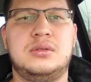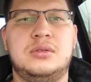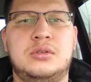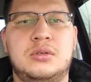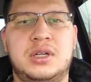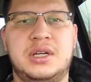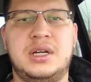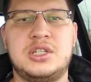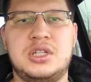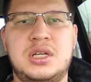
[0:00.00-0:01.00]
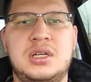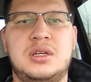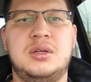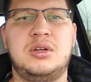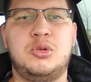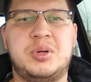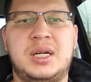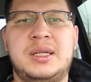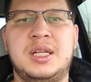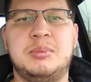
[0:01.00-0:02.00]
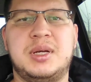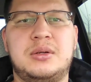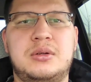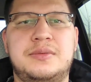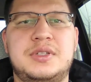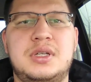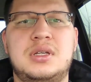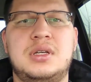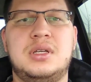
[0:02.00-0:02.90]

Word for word: о гараже, о параллельной парковке